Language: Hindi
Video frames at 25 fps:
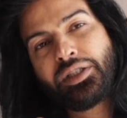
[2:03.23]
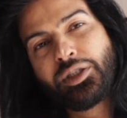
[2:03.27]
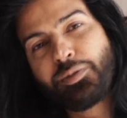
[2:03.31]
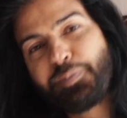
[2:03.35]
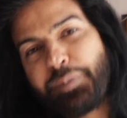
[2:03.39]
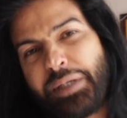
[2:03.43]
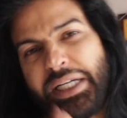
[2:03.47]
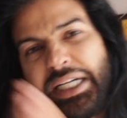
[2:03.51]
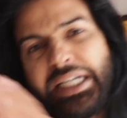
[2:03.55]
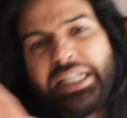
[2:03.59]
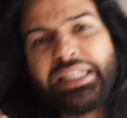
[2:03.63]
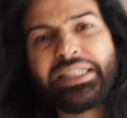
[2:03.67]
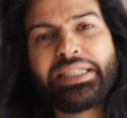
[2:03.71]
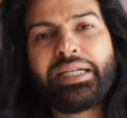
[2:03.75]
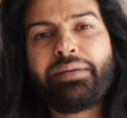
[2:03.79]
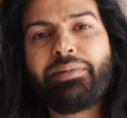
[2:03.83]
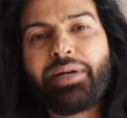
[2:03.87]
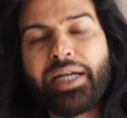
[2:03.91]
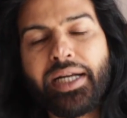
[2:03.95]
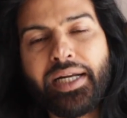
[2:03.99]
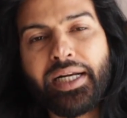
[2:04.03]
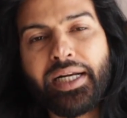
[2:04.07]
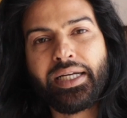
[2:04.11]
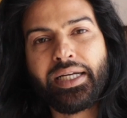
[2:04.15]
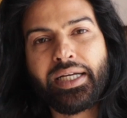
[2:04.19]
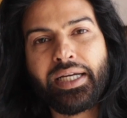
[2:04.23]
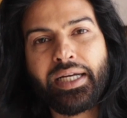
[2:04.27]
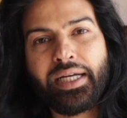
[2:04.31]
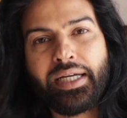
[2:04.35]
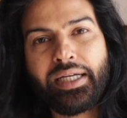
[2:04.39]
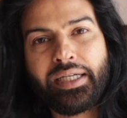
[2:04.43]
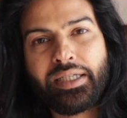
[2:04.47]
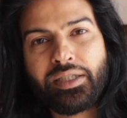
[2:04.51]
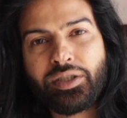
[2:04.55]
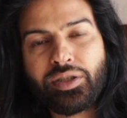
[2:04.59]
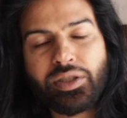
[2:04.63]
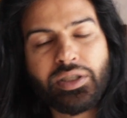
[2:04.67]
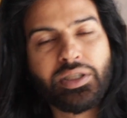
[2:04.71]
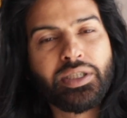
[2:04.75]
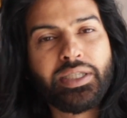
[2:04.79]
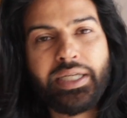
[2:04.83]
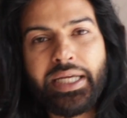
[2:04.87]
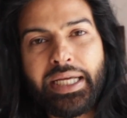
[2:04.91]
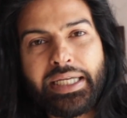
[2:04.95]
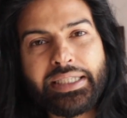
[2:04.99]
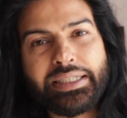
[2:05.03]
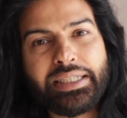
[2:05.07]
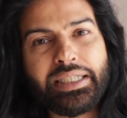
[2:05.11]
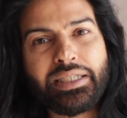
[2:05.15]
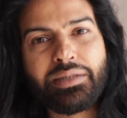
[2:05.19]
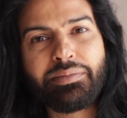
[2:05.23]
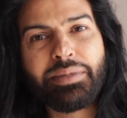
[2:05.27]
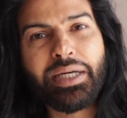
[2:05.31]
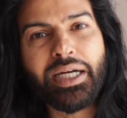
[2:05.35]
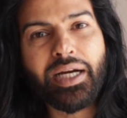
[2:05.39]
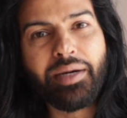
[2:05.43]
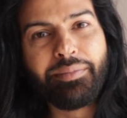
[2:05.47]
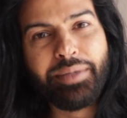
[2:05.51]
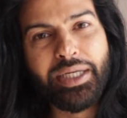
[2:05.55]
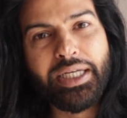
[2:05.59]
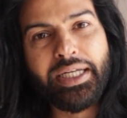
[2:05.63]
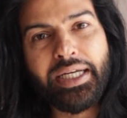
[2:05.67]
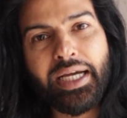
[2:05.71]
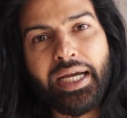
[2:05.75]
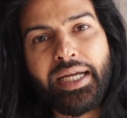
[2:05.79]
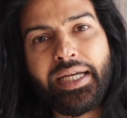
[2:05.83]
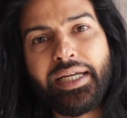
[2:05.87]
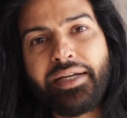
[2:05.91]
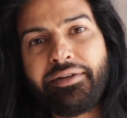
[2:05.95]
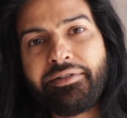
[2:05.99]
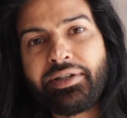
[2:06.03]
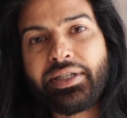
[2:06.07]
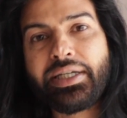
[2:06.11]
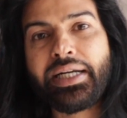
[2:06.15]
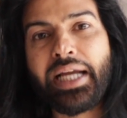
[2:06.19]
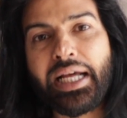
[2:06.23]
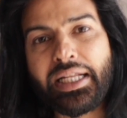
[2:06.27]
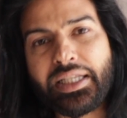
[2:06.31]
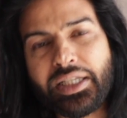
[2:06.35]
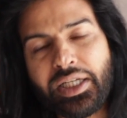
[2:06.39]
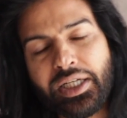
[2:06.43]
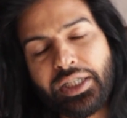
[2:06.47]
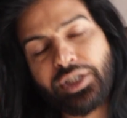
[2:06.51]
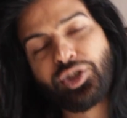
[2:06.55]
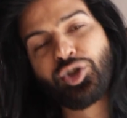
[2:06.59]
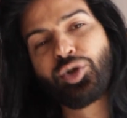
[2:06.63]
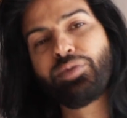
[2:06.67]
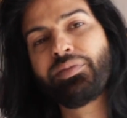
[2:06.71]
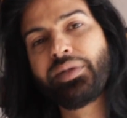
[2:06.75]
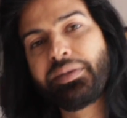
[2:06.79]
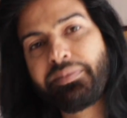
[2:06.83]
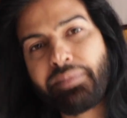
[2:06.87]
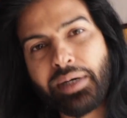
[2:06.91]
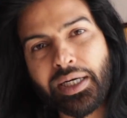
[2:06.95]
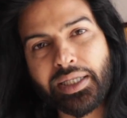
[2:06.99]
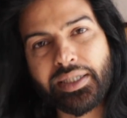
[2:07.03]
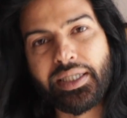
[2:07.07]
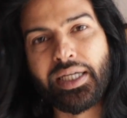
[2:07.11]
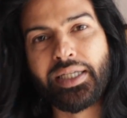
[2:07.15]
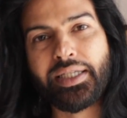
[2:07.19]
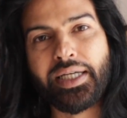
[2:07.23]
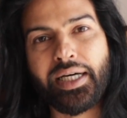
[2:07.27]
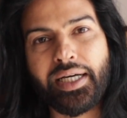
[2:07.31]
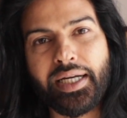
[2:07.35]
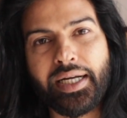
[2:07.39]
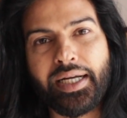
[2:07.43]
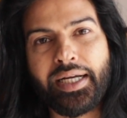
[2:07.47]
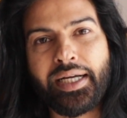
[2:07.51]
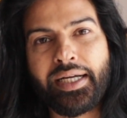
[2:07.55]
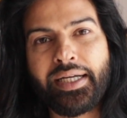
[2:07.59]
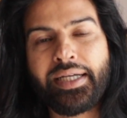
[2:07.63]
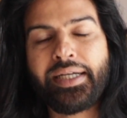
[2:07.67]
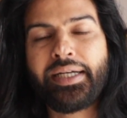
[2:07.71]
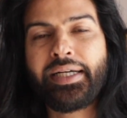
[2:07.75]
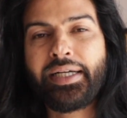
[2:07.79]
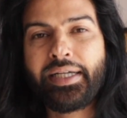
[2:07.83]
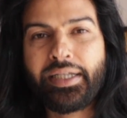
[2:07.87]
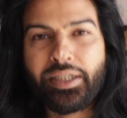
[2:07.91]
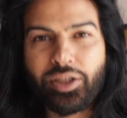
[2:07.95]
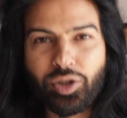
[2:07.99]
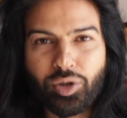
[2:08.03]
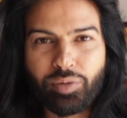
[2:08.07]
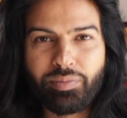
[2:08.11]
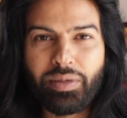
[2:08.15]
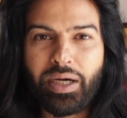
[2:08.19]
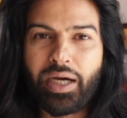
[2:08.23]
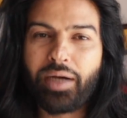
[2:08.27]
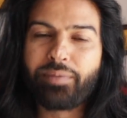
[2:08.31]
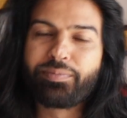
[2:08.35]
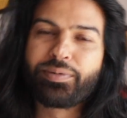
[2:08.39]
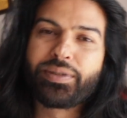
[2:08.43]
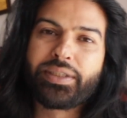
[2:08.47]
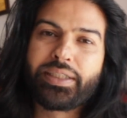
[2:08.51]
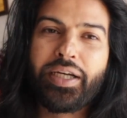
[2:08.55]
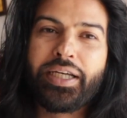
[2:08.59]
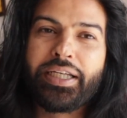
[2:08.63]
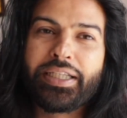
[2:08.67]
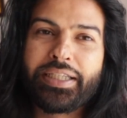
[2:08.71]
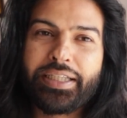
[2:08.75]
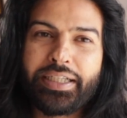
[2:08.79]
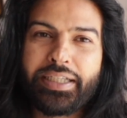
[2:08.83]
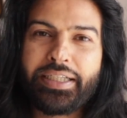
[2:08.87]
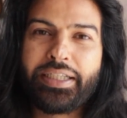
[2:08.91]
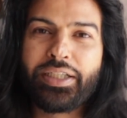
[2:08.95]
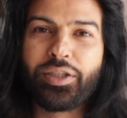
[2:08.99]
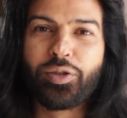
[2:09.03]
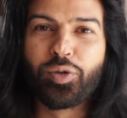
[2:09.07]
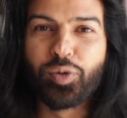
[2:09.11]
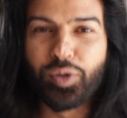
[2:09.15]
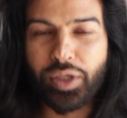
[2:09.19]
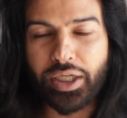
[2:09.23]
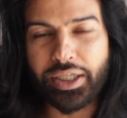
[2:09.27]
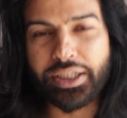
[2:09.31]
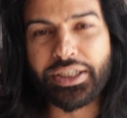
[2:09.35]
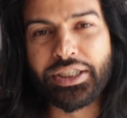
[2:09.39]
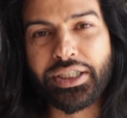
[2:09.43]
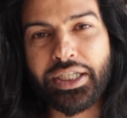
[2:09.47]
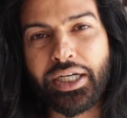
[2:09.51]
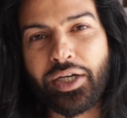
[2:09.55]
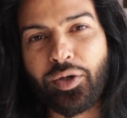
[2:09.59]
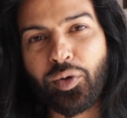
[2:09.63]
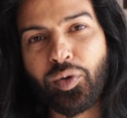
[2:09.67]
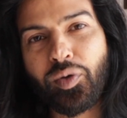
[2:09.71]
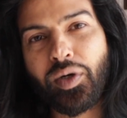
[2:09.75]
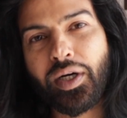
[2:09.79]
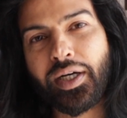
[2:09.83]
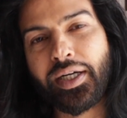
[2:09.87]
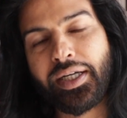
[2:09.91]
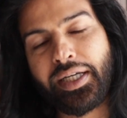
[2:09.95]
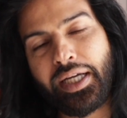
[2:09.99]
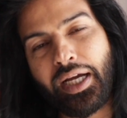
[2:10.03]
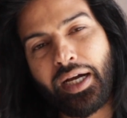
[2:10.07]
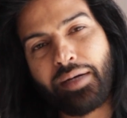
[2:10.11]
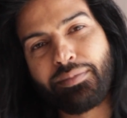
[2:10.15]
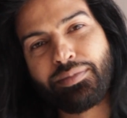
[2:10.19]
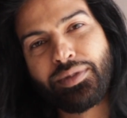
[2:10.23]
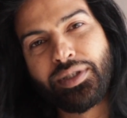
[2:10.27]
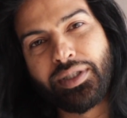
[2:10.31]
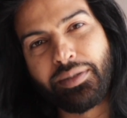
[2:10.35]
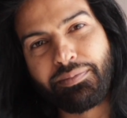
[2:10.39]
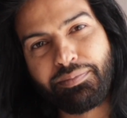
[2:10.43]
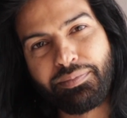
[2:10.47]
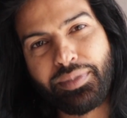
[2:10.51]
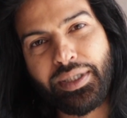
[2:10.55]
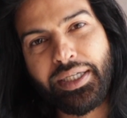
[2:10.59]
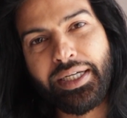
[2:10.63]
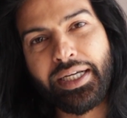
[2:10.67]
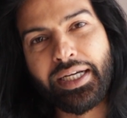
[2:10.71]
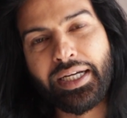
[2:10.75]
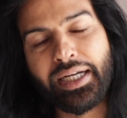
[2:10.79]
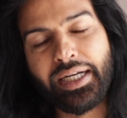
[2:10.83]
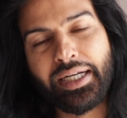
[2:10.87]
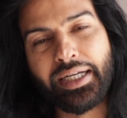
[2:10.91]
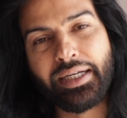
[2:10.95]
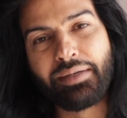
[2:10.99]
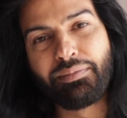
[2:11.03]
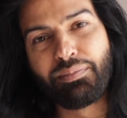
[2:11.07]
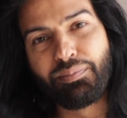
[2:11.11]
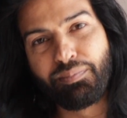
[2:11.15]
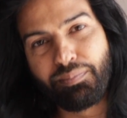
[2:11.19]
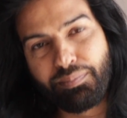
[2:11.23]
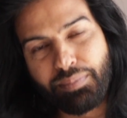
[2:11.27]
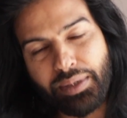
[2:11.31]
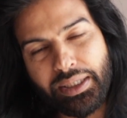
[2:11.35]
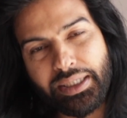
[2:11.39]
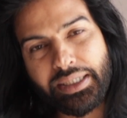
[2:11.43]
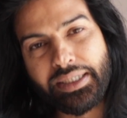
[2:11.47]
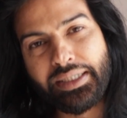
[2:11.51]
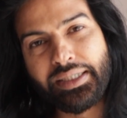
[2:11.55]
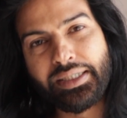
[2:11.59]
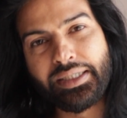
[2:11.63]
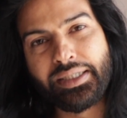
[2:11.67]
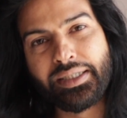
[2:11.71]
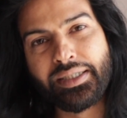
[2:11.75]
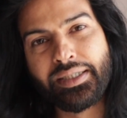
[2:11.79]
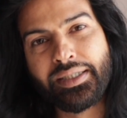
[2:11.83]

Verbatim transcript: स्पीड से बढ़ हैं केसेस में कमी नहीं आई इवन डेथ रेशो भी बढ़ता जा रहा है तो मैं आपसे इतनी ही गुजारिश करूँगा कि आप जब भी निकलें प्लीज़